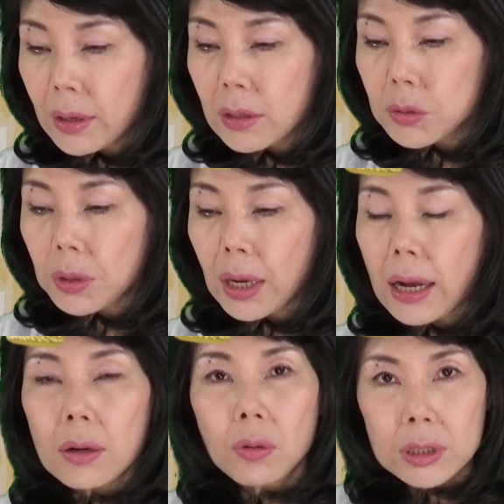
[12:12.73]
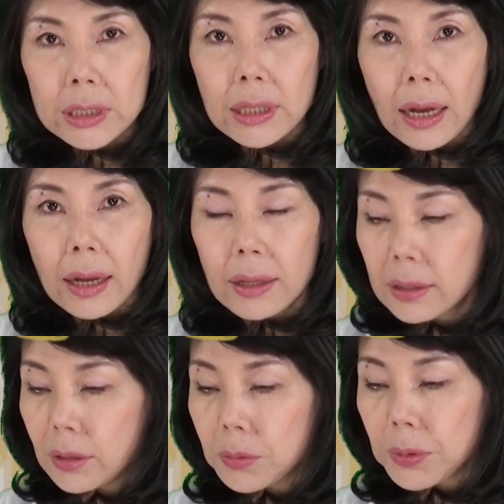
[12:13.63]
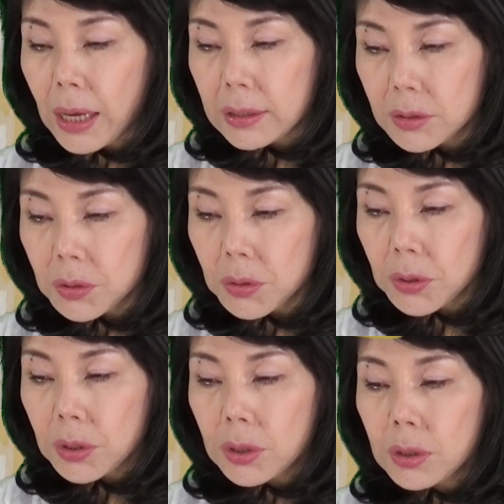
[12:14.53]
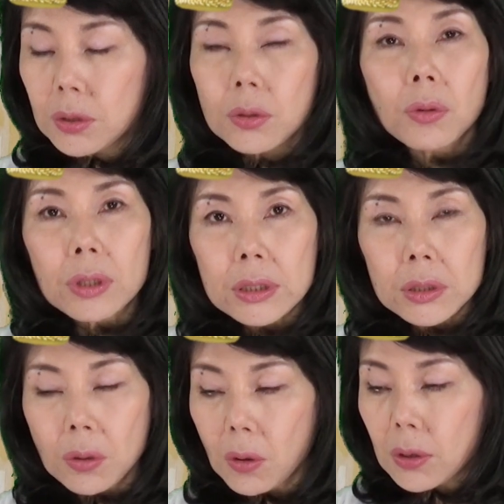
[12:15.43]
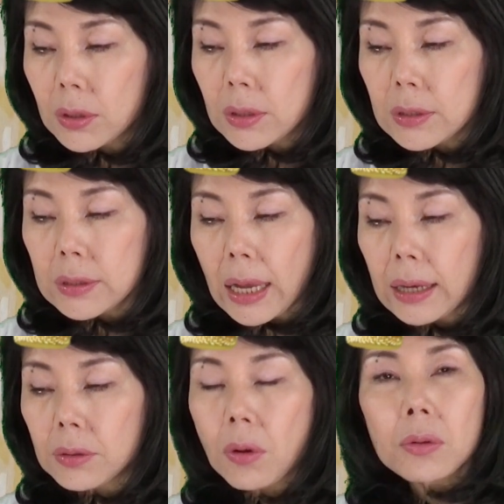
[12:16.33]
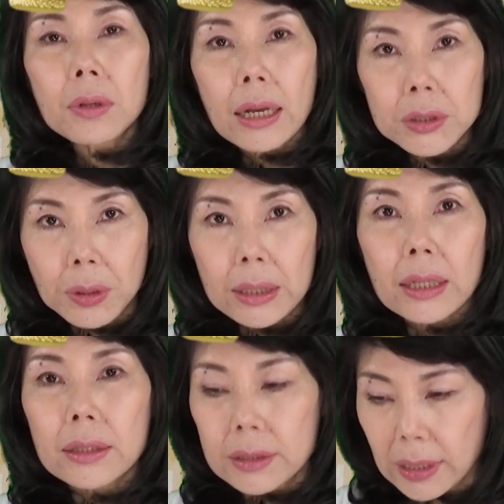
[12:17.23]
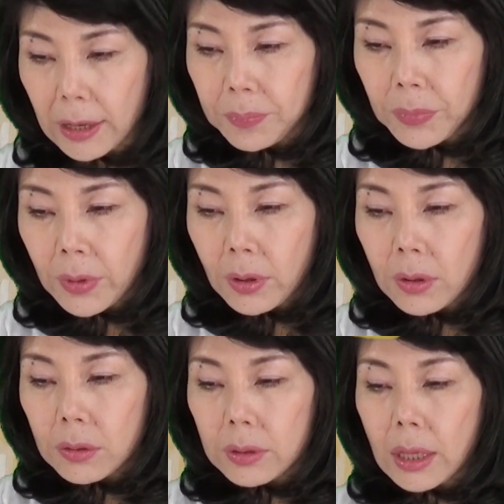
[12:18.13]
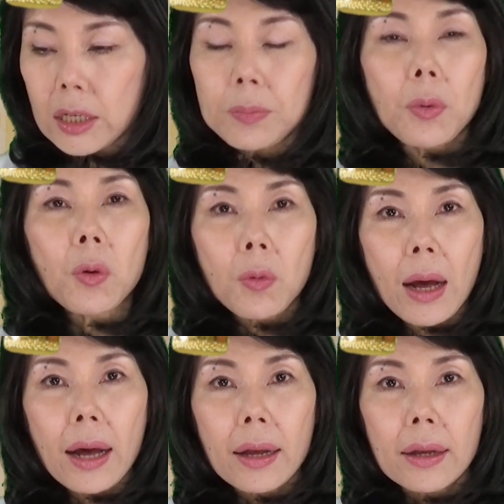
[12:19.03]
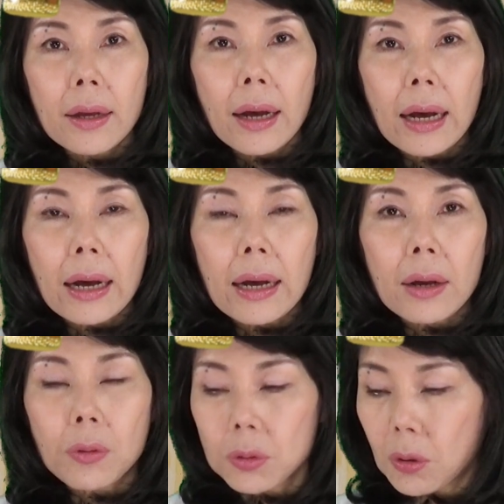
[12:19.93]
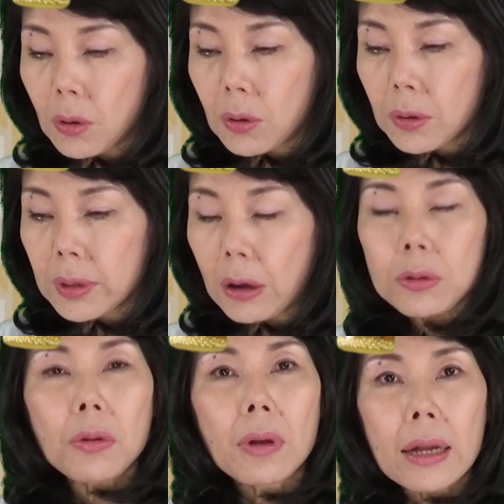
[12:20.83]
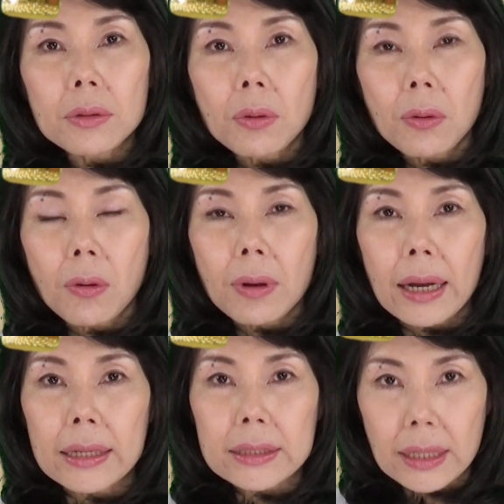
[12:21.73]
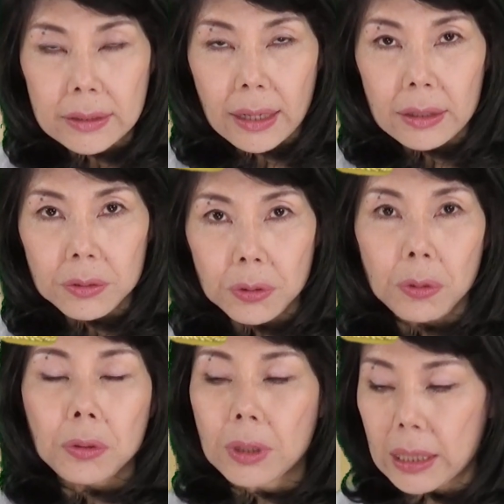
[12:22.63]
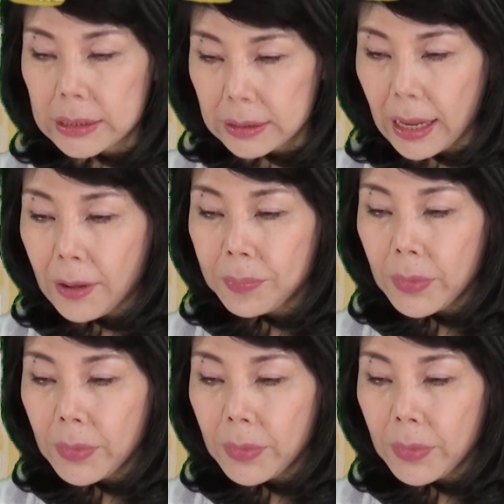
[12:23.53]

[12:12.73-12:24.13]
それがロシア、フランス、ドイツの三国干渉だったんですね。で、日本はあこのリャオトン半島を返しなさいということでですね、